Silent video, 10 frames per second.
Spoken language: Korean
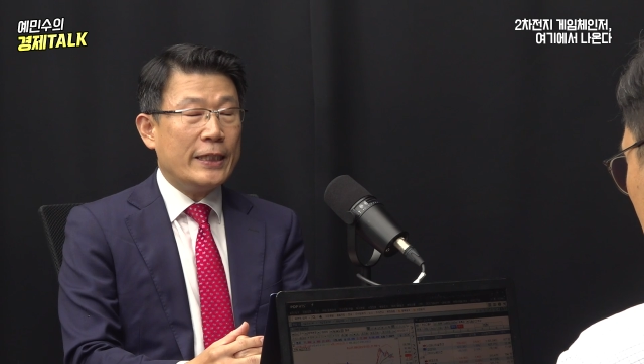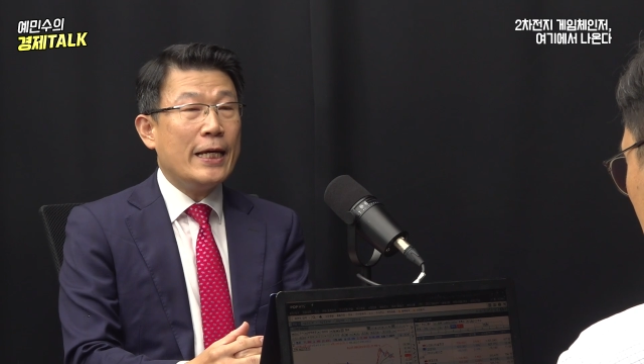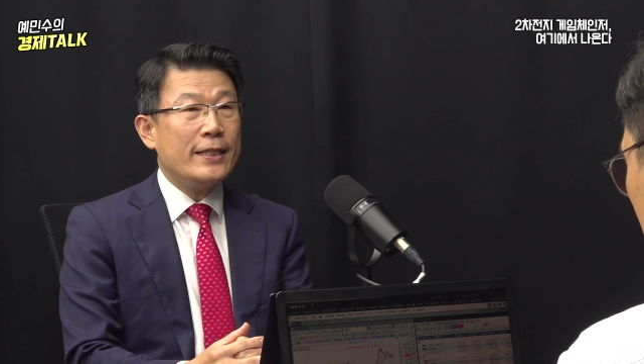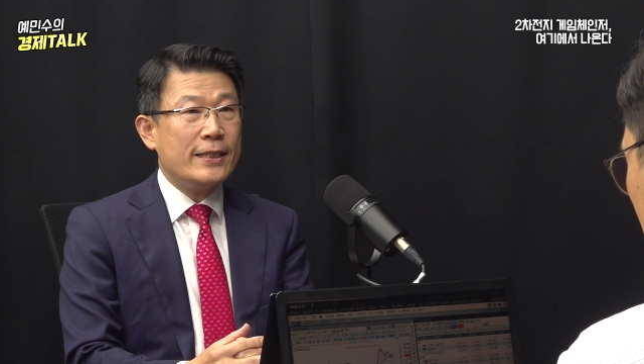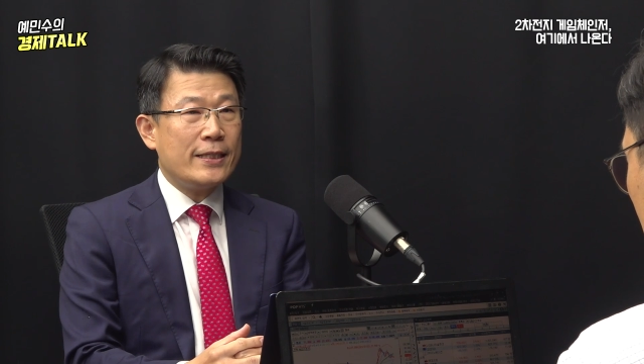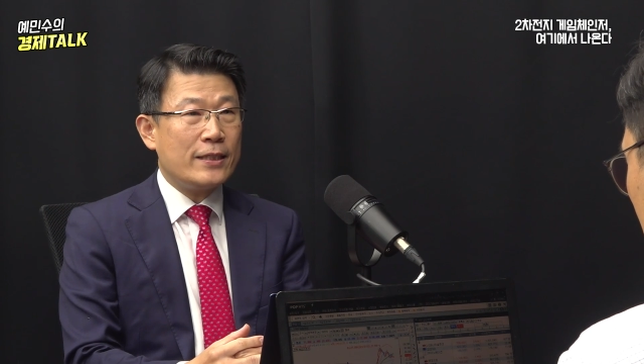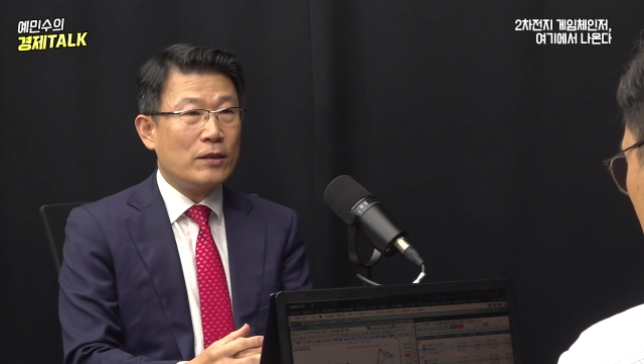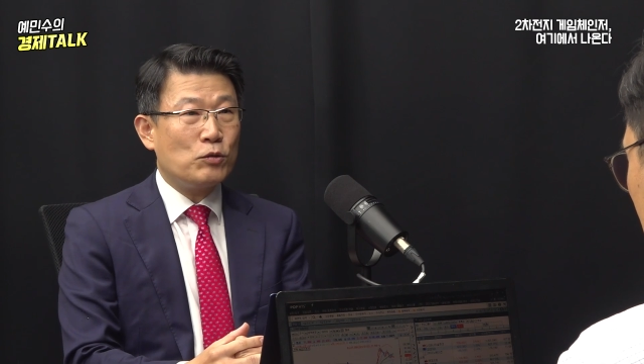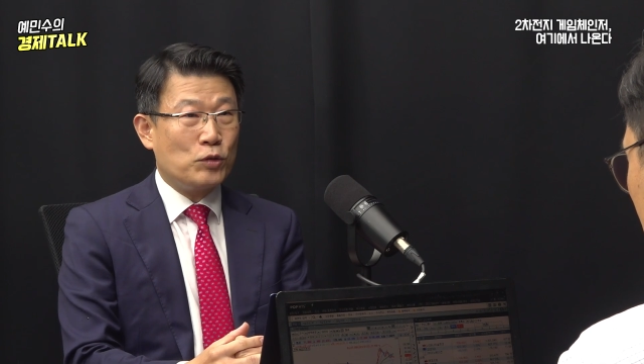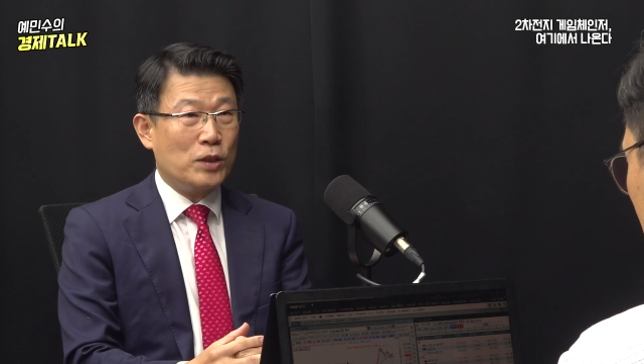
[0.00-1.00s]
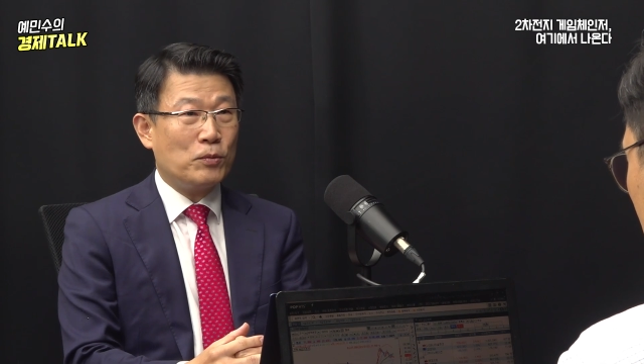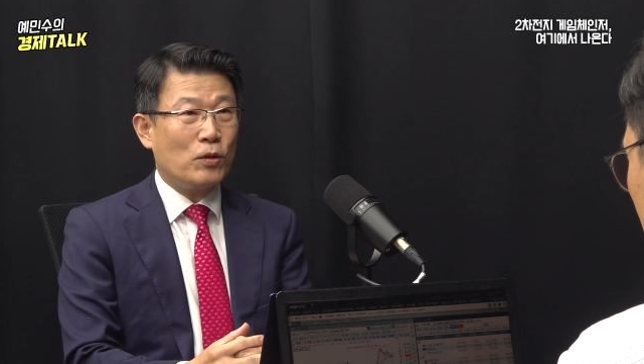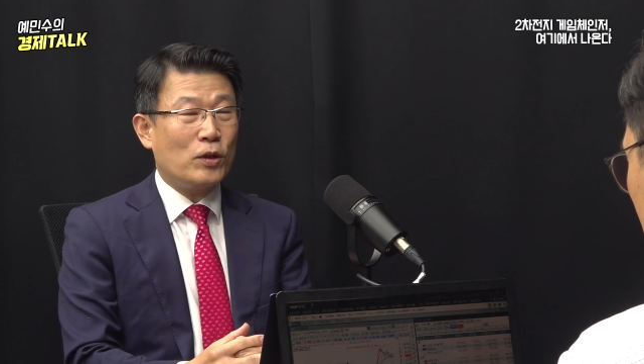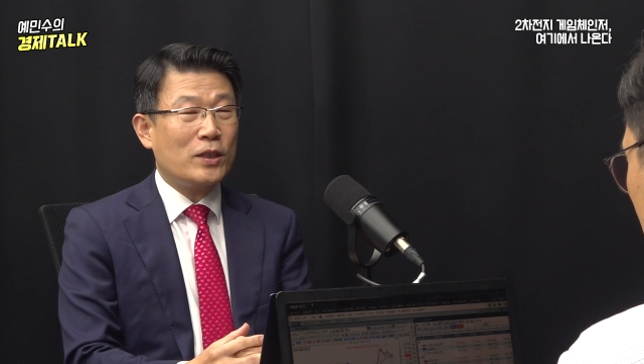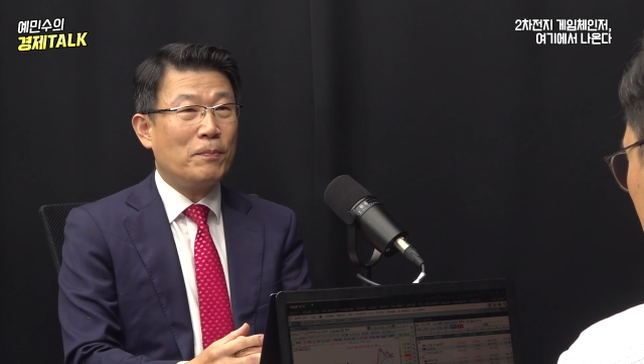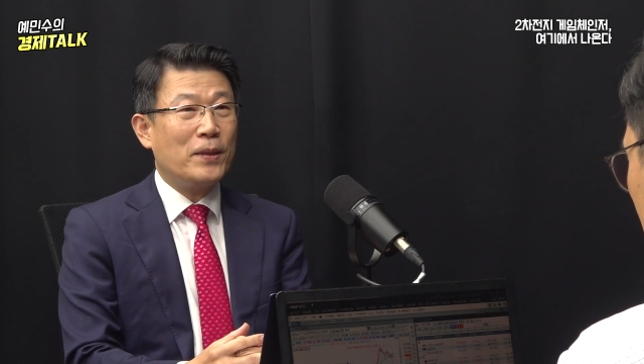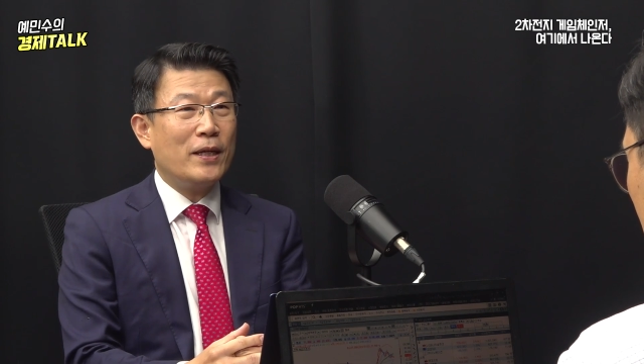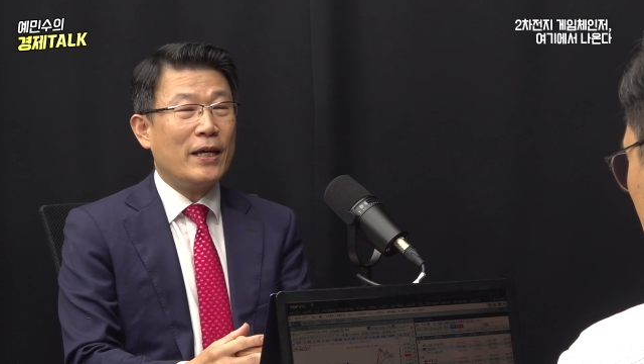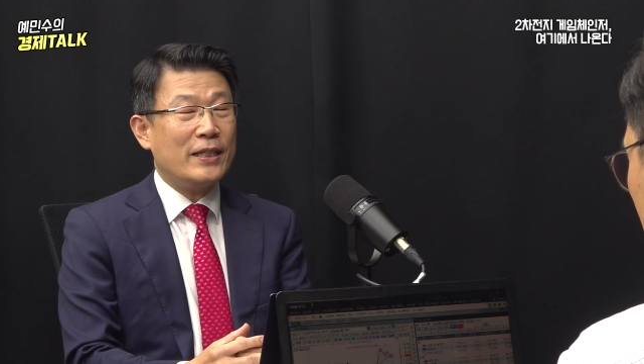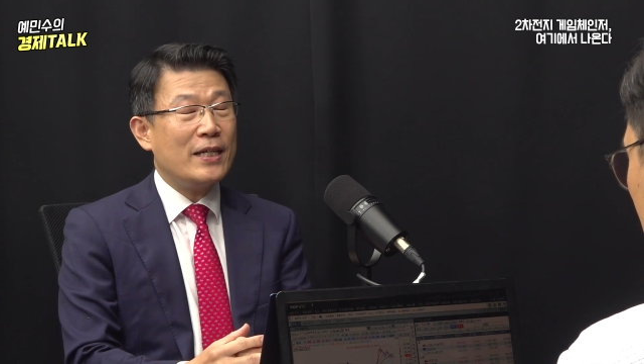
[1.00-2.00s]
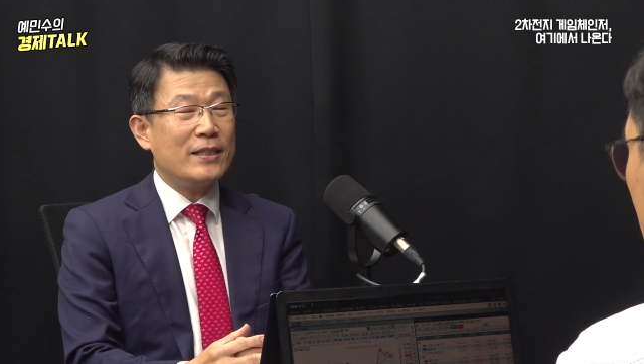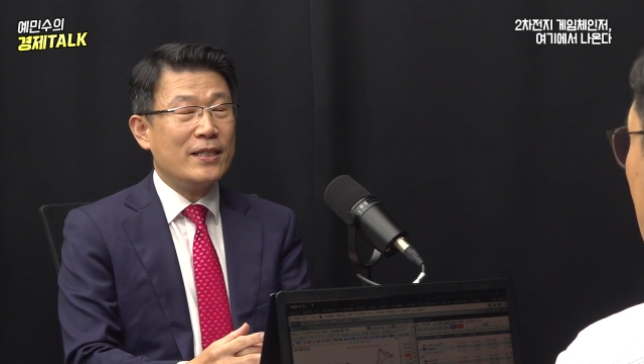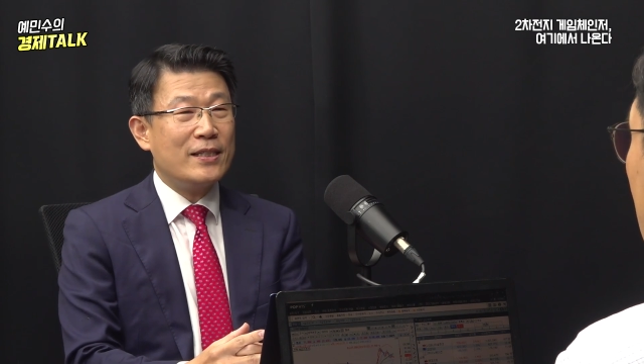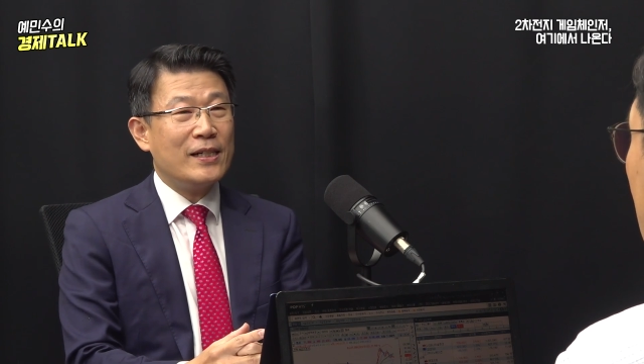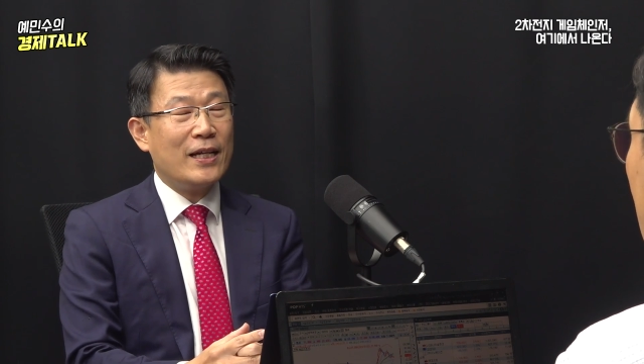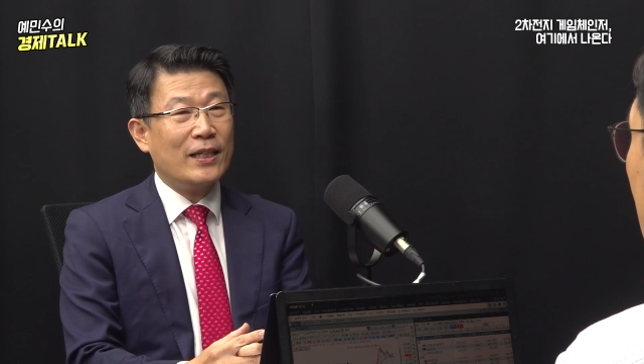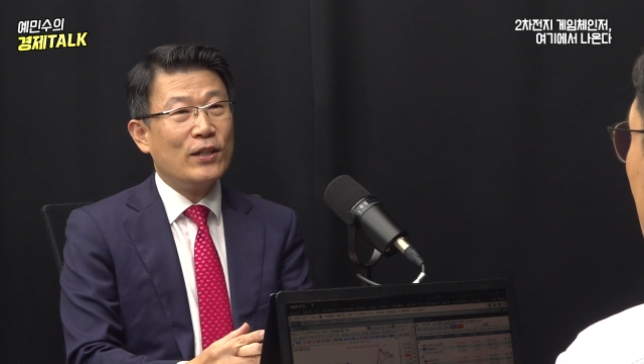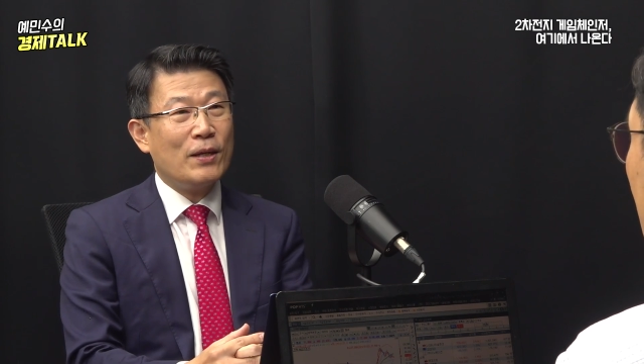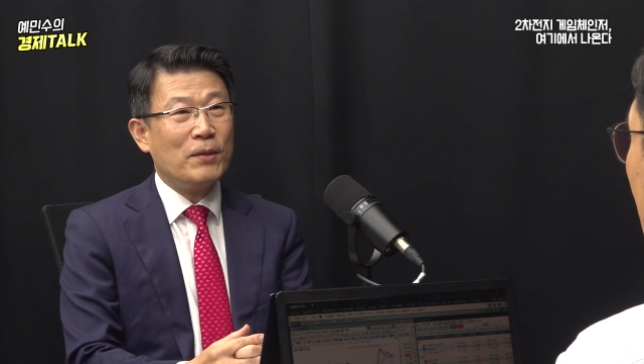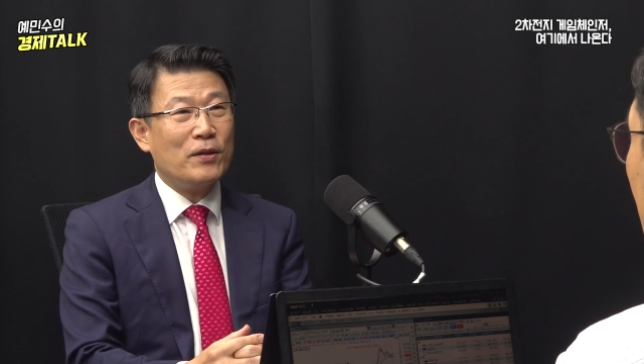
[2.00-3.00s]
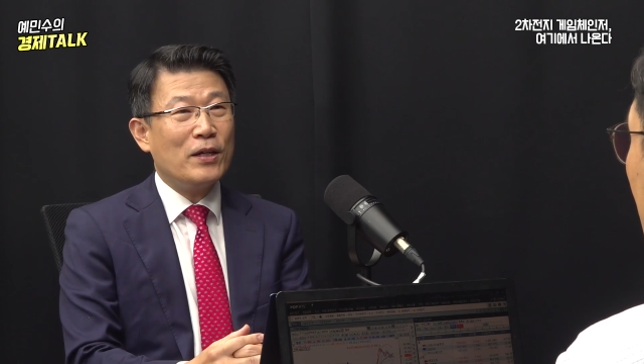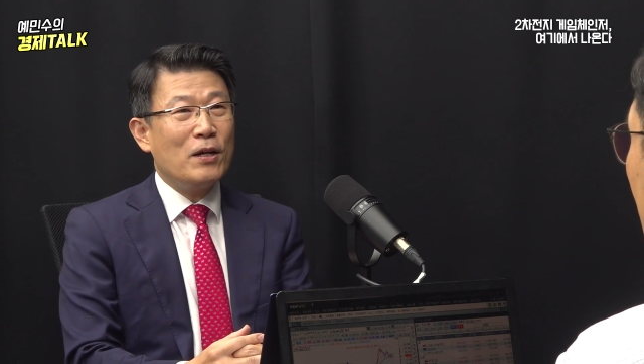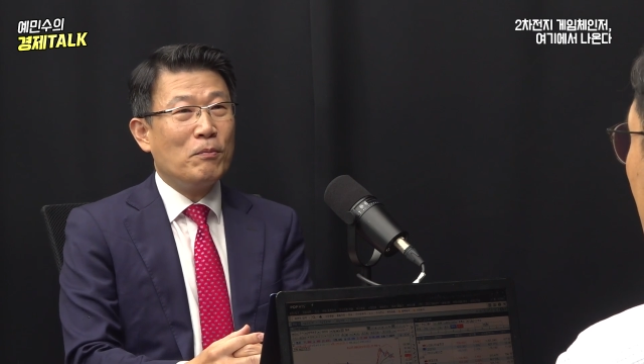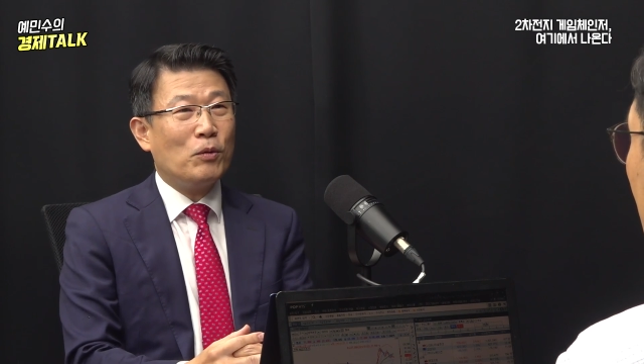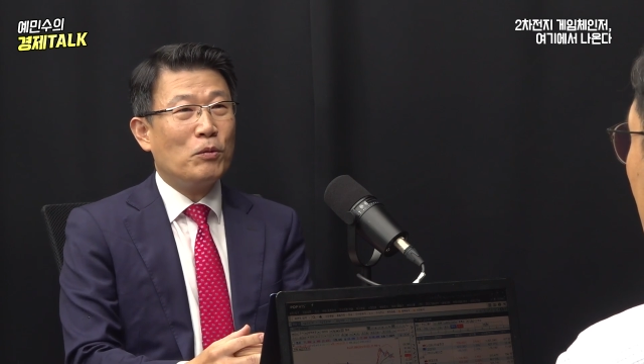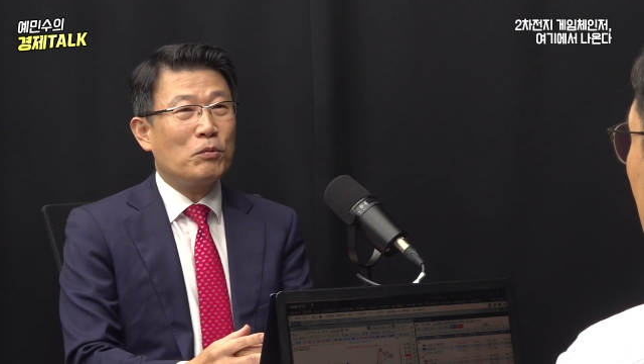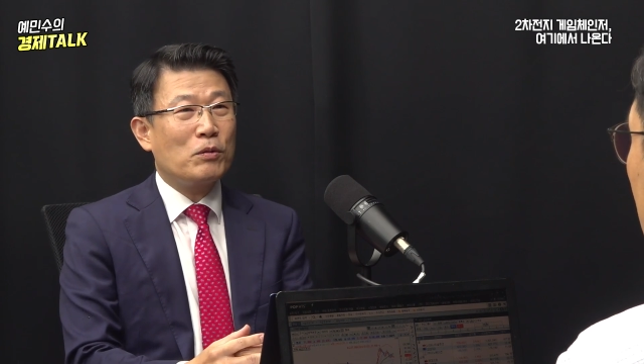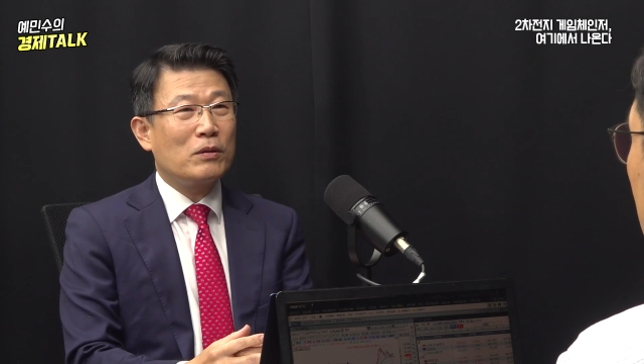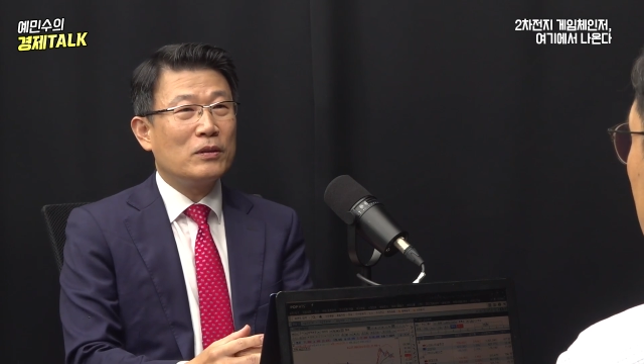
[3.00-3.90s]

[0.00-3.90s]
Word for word: ESS 중심으로 어차피 ESS를 하게 되면 뭐